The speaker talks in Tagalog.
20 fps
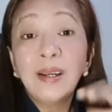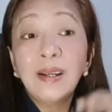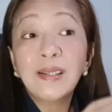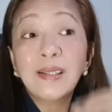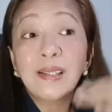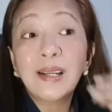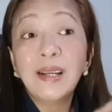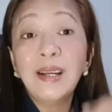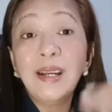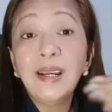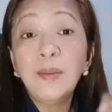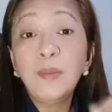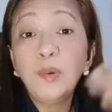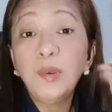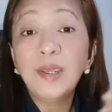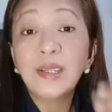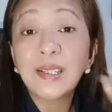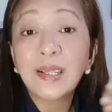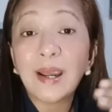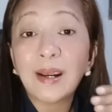sarili mong
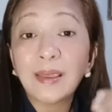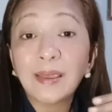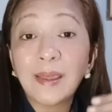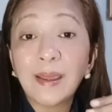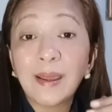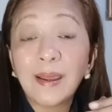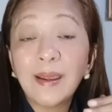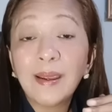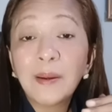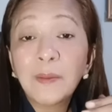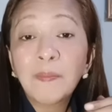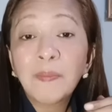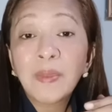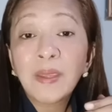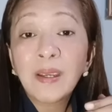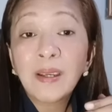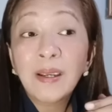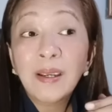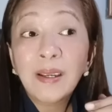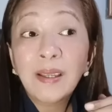diskarte
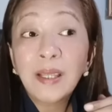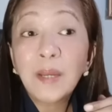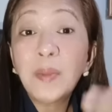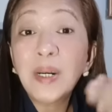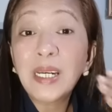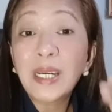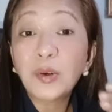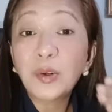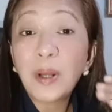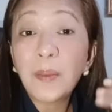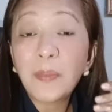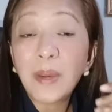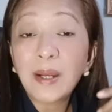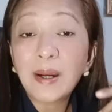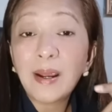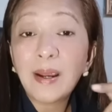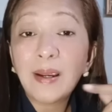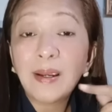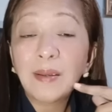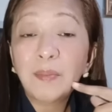na magkaroon ng
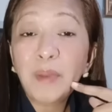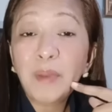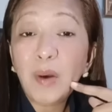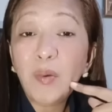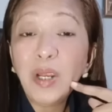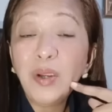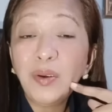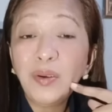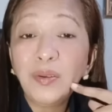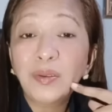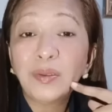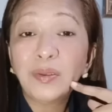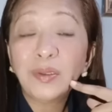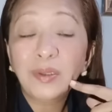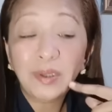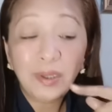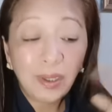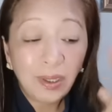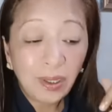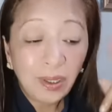pera? Bawal yun.
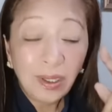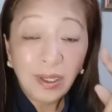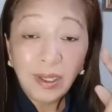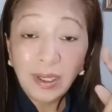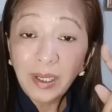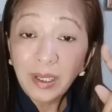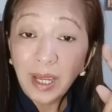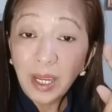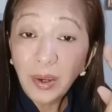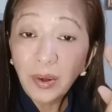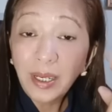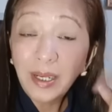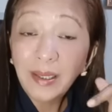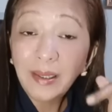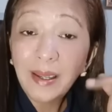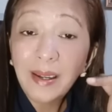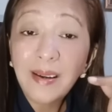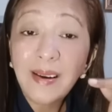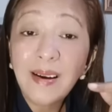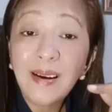Ngayon,
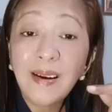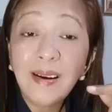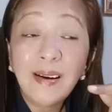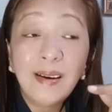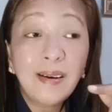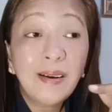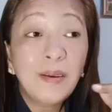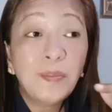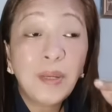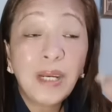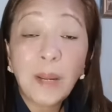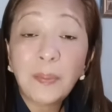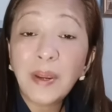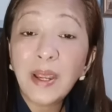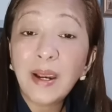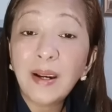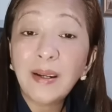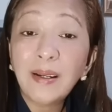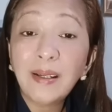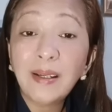hindi nga
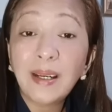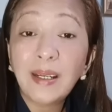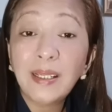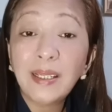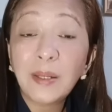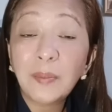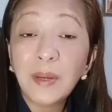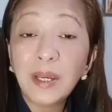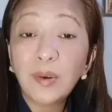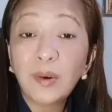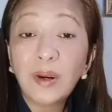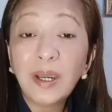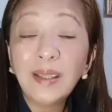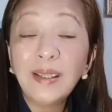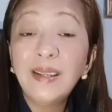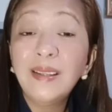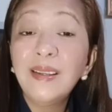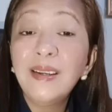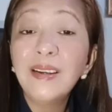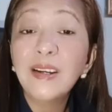pinapayagan ni Kalinga Edo at
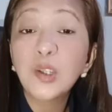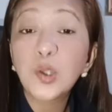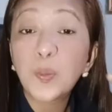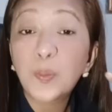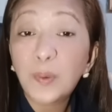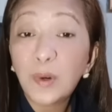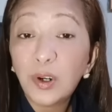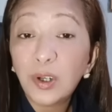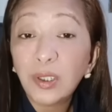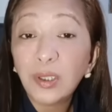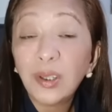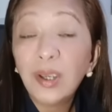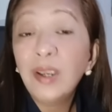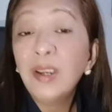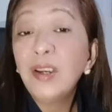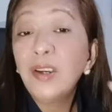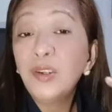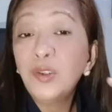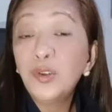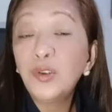hindi niya support
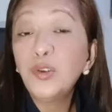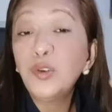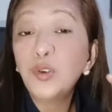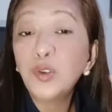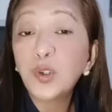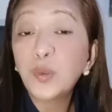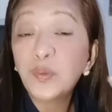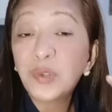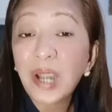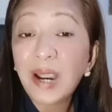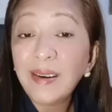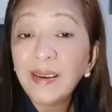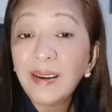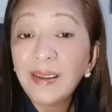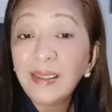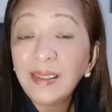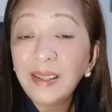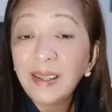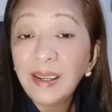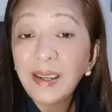yung YouTube channel
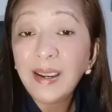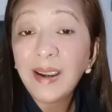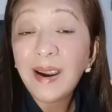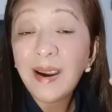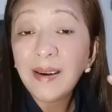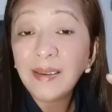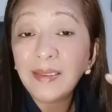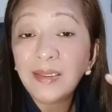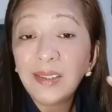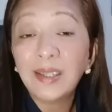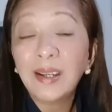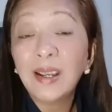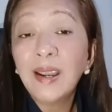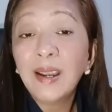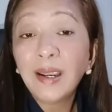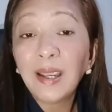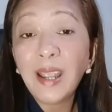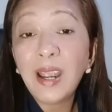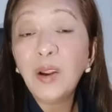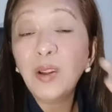ni Arjin.
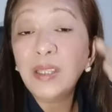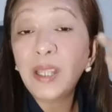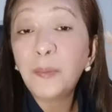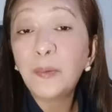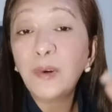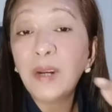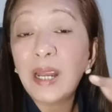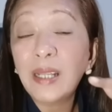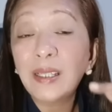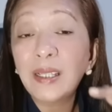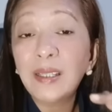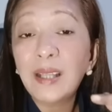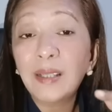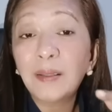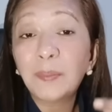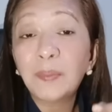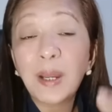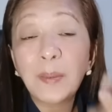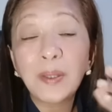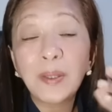Kaya hindi po natin da-
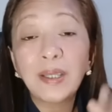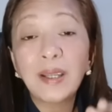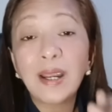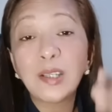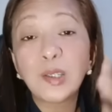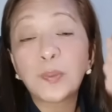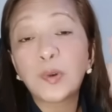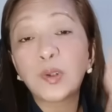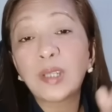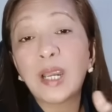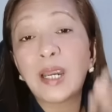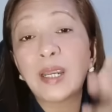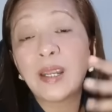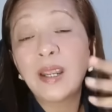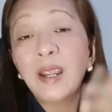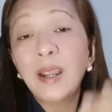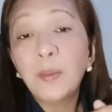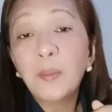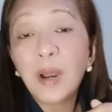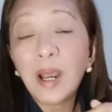dapat guys suportahan.
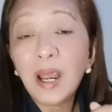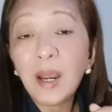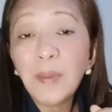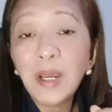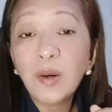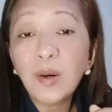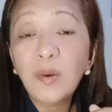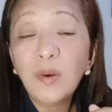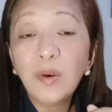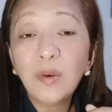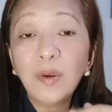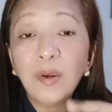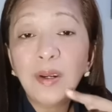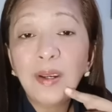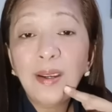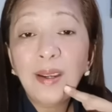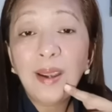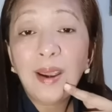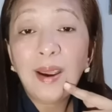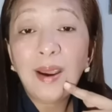Baka merong
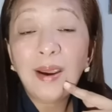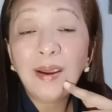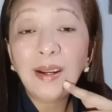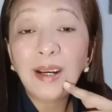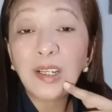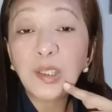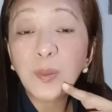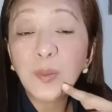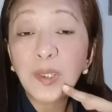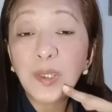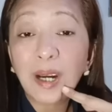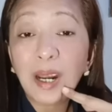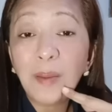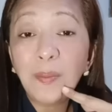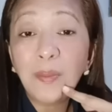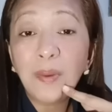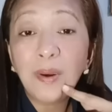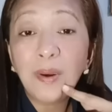uh, nakasubscribe